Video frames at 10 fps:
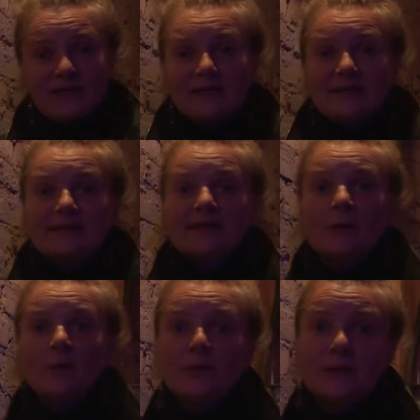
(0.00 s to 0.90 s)
finde es sehr
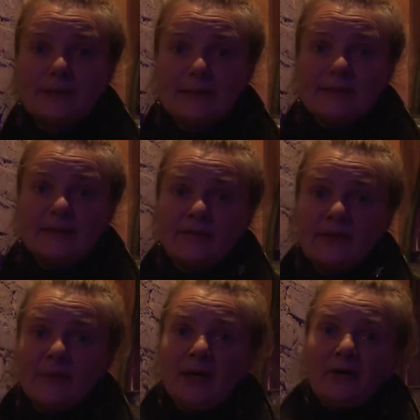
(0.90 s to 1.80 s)
gut, dass der
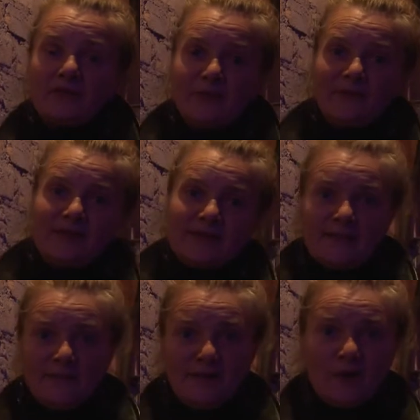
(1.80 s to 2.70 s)
Film hier auf dem
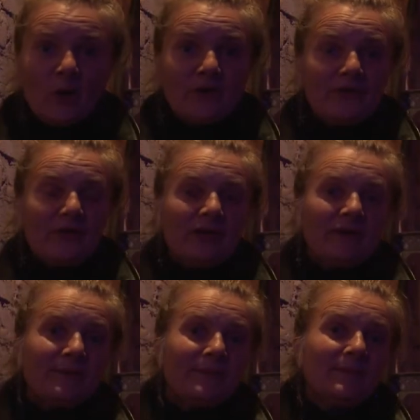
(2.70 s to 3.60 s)
Festival läuft.
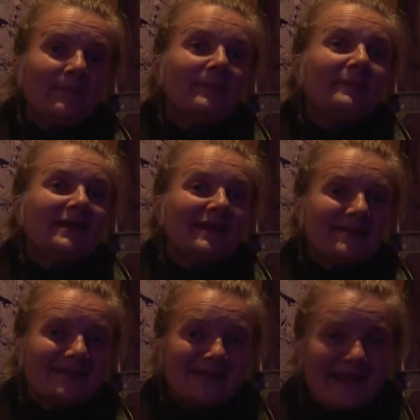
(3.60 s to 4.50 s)
Ähm,
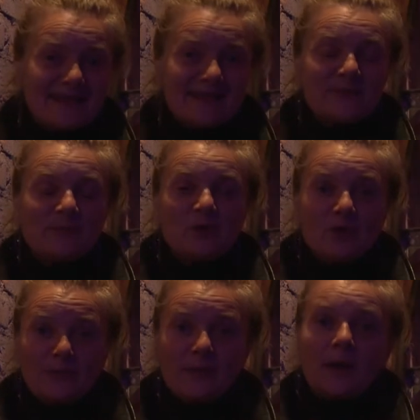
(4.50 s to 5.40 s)
das ist
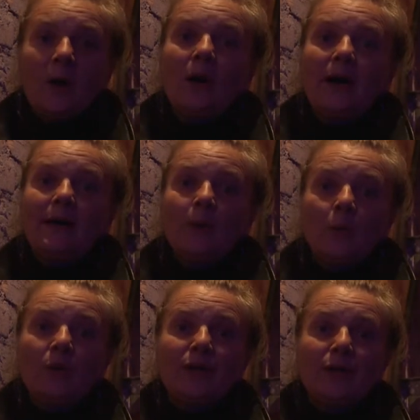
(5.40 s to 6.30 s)
bestimmt auch ein
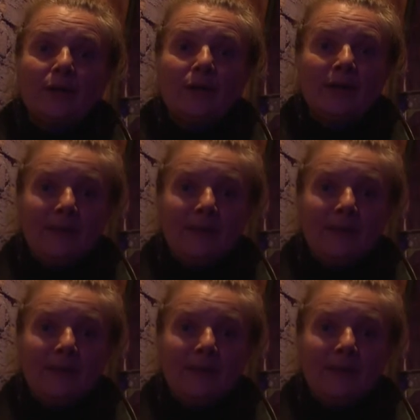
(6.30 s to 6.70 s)
guter